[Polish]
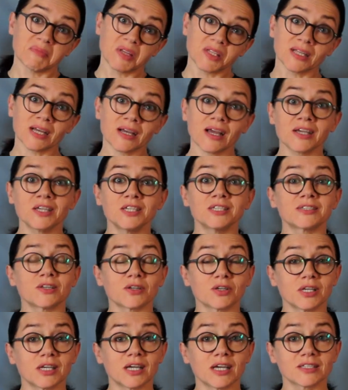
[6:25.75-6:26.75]
taka
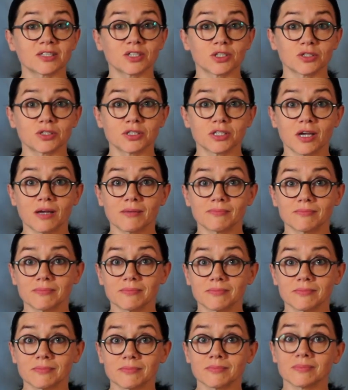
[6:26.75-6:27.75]
historyjka z życia.
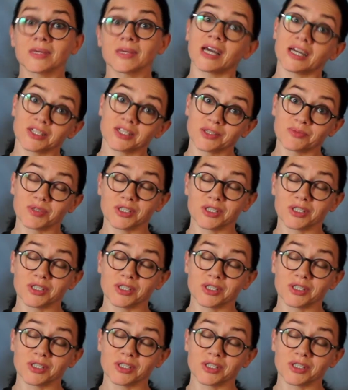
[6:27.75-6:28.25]
Każdy